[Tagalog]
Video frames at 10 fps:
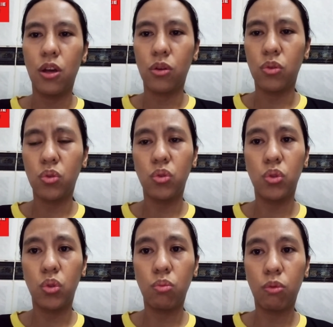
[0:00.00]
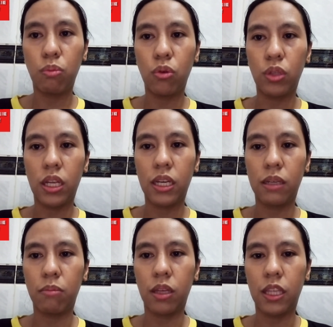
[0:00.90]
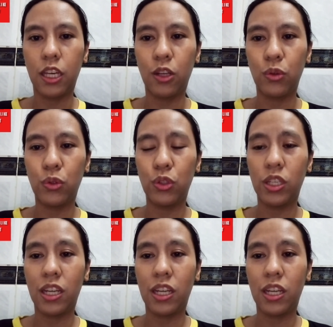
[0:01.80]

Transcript: Kung gusto mo po nang magkaroon